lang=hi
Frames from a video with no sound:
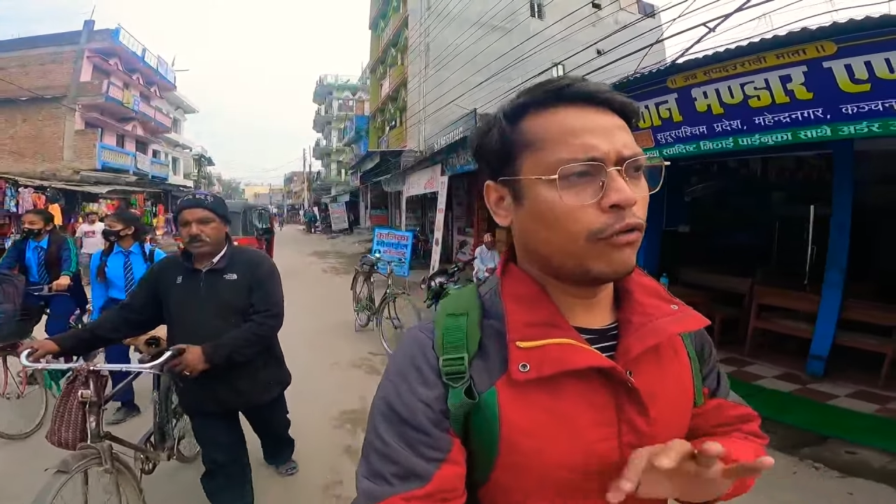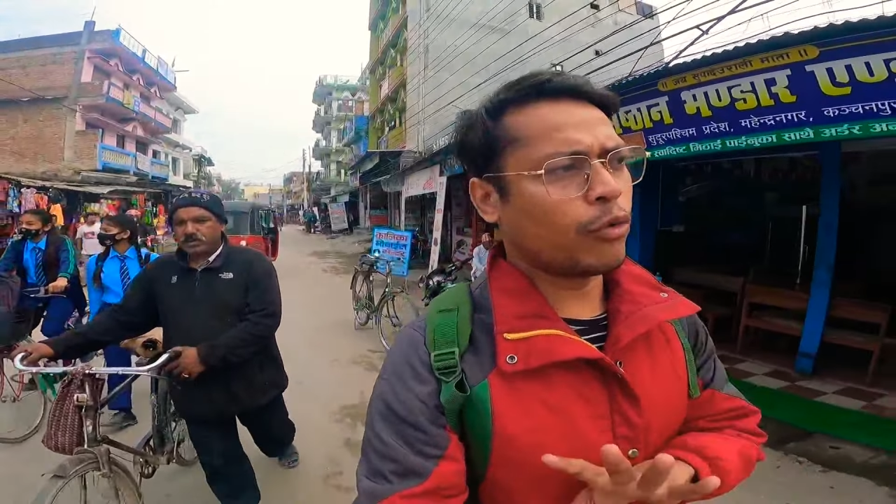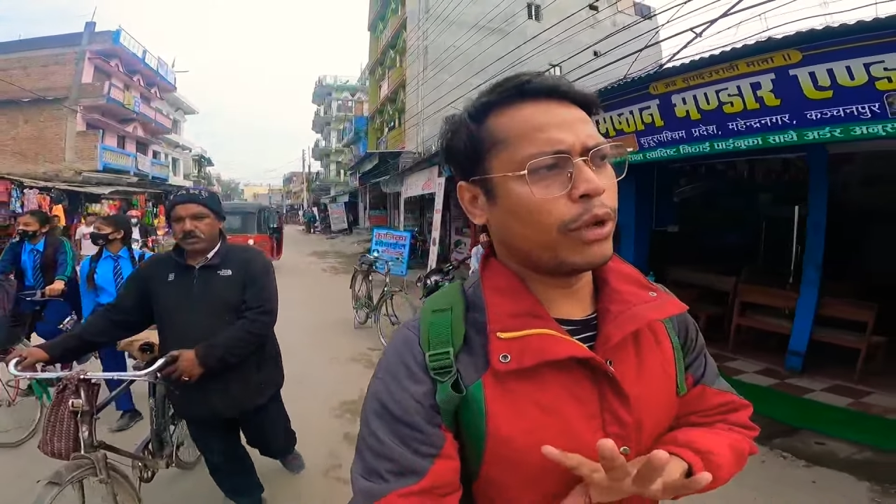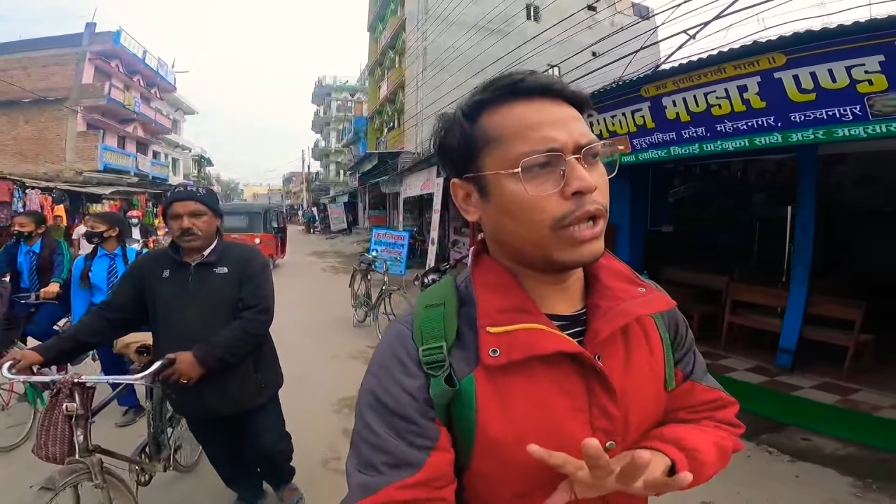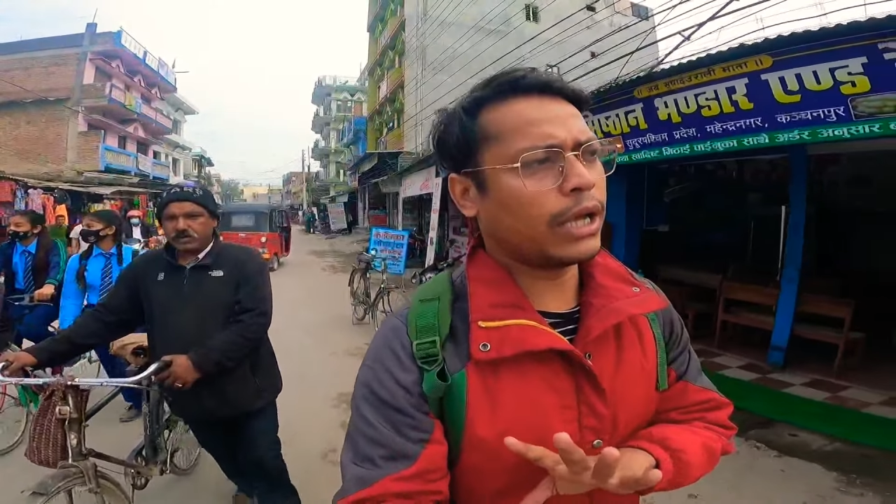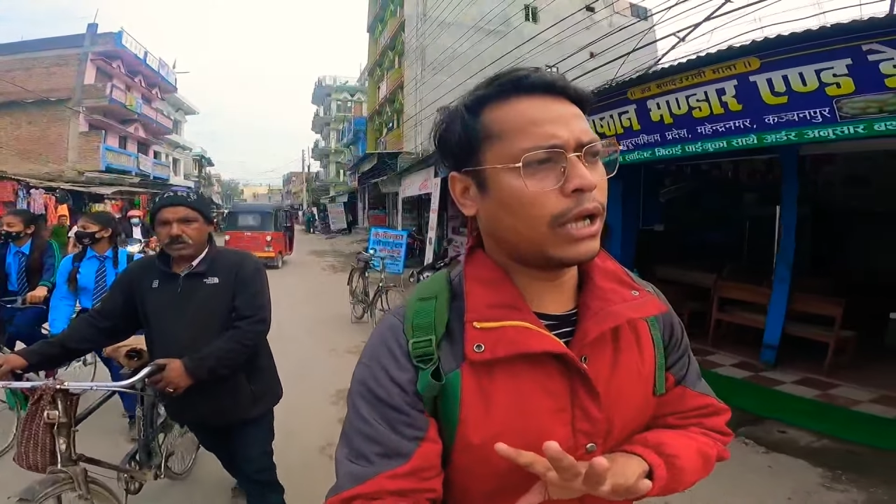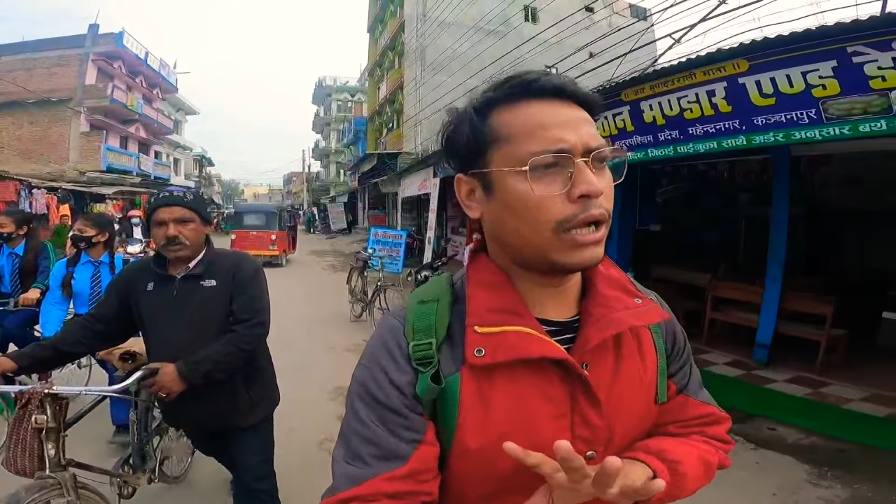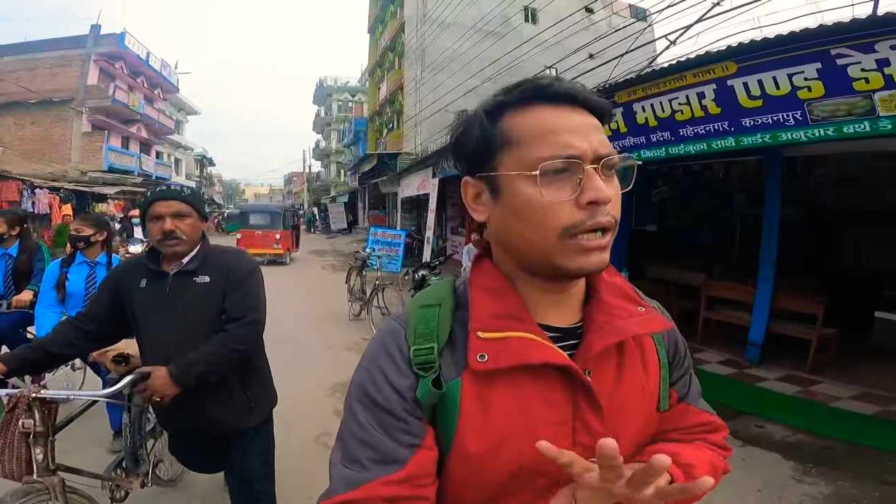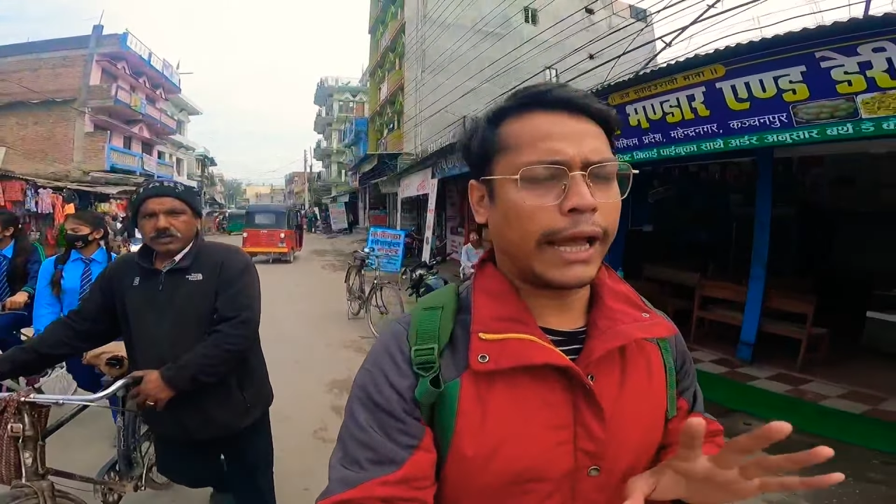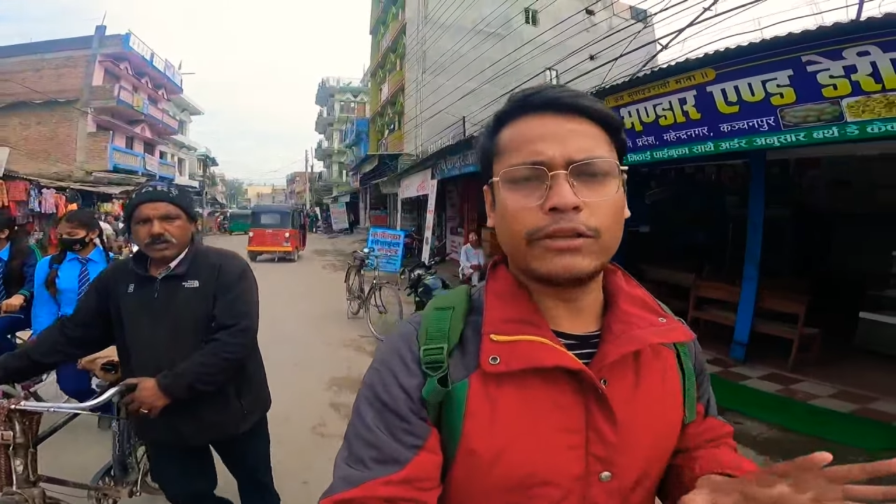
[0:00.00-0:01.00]
वो मिली
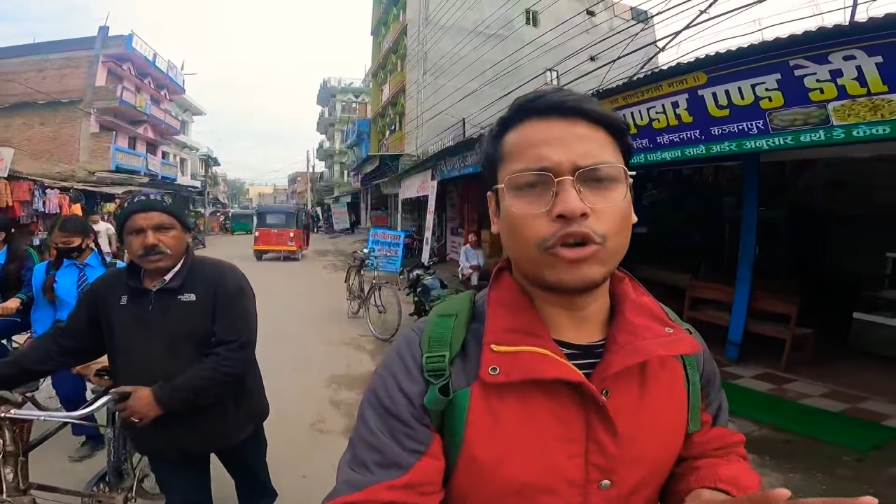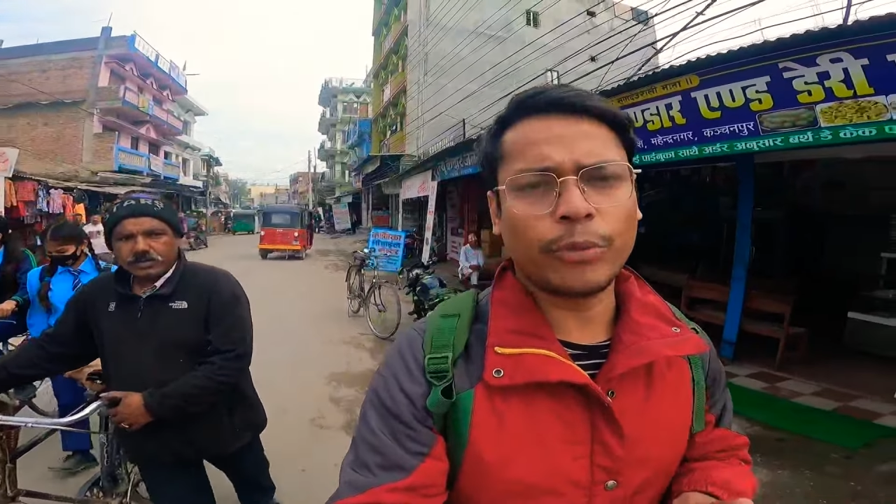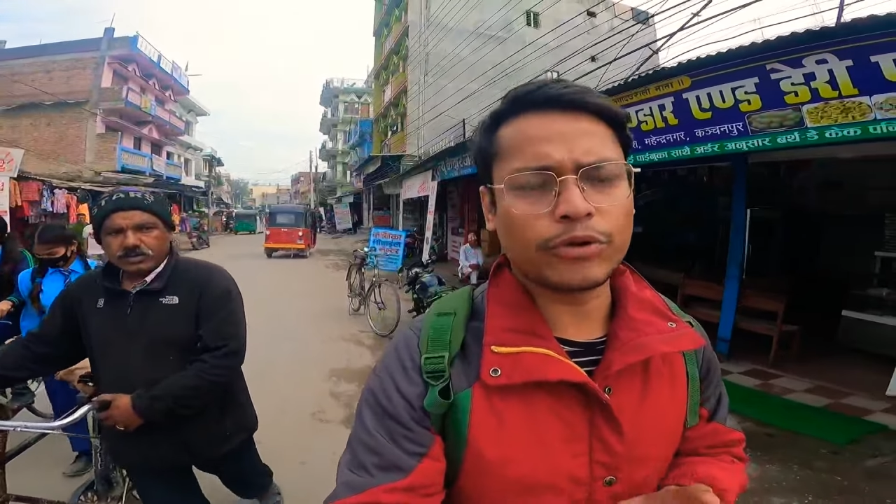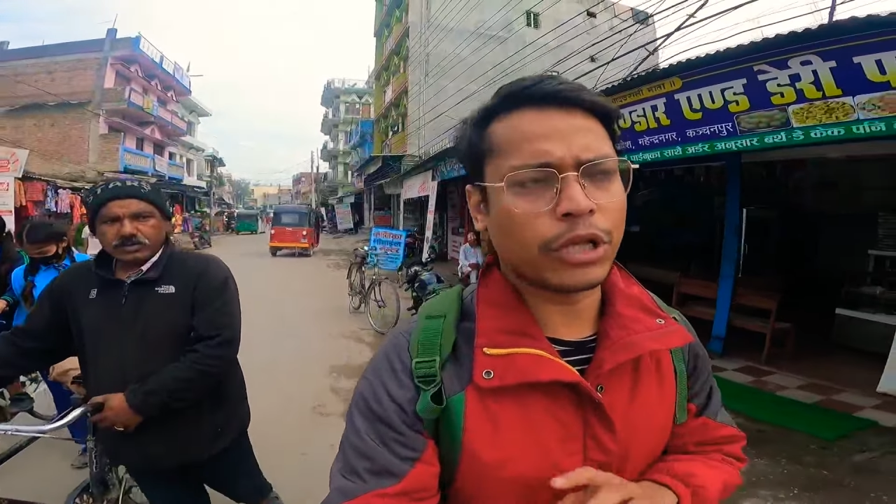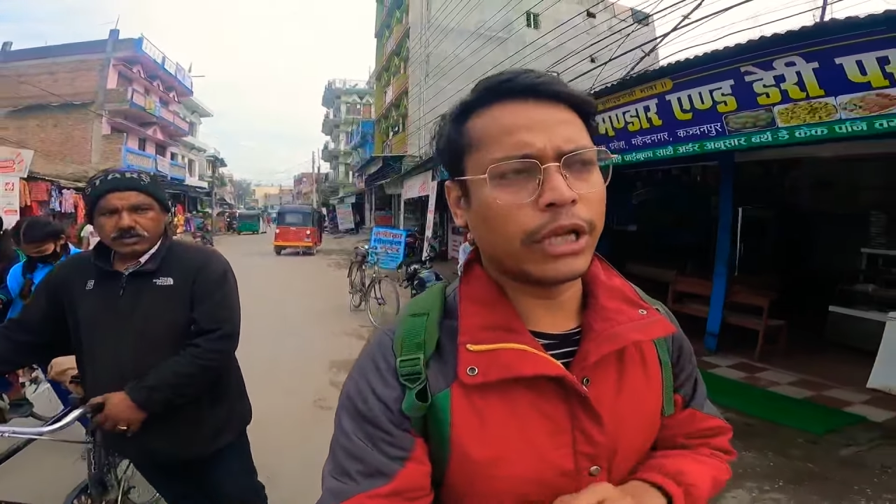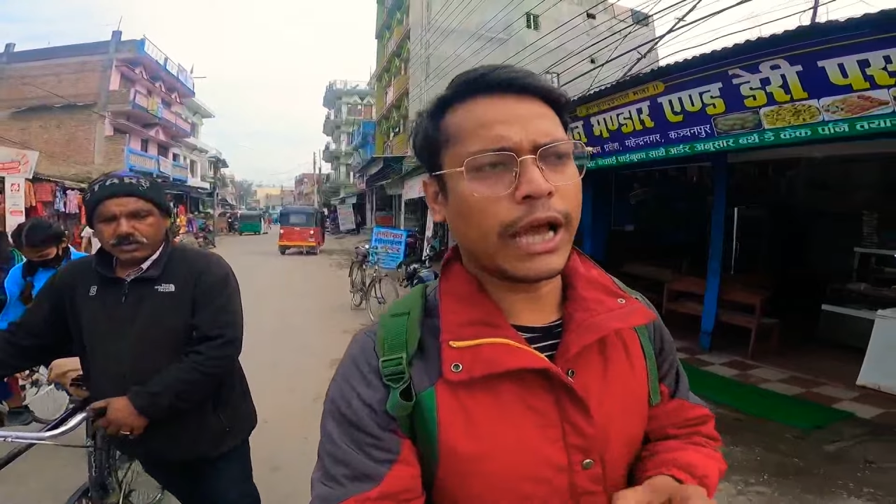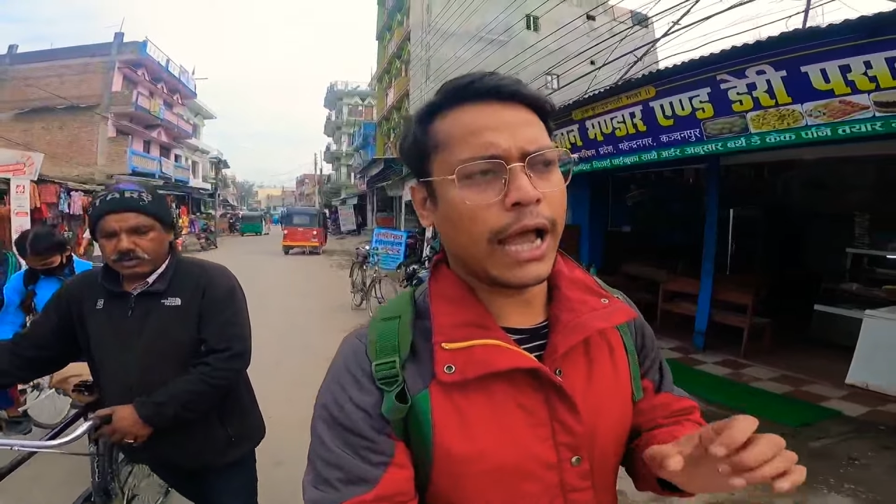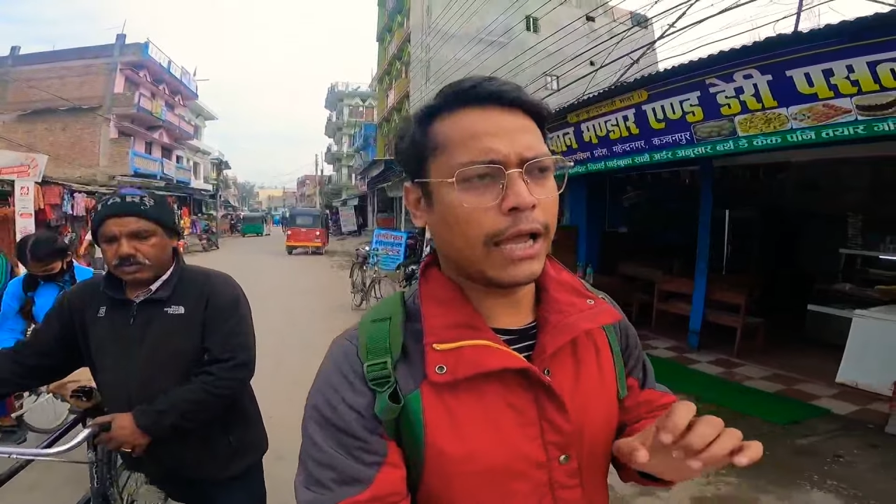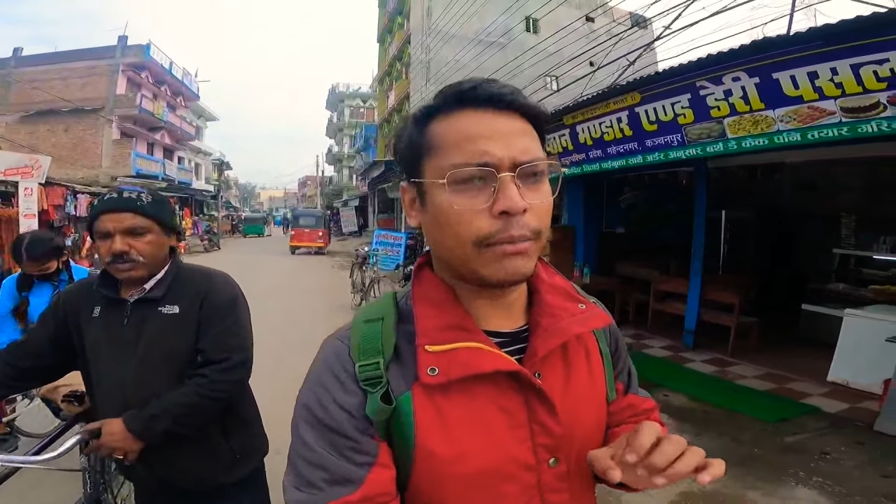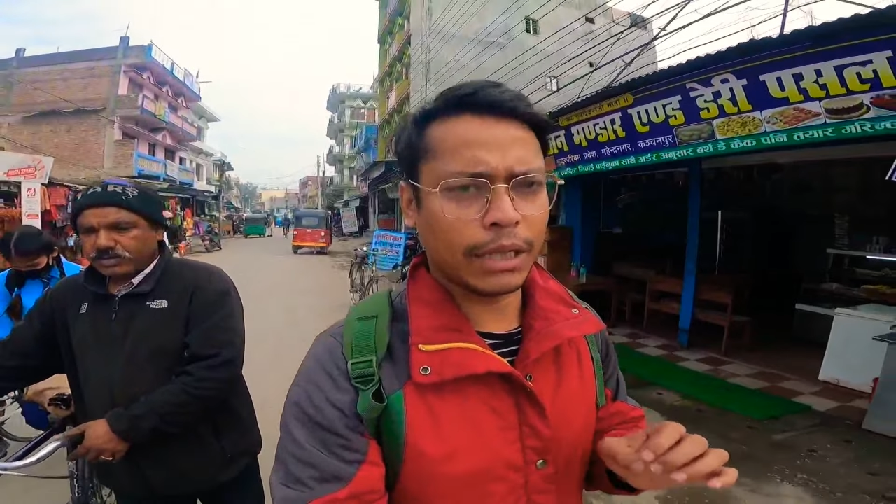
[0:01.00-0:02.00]
है ढाई सौ रुपये उसने लिए आय,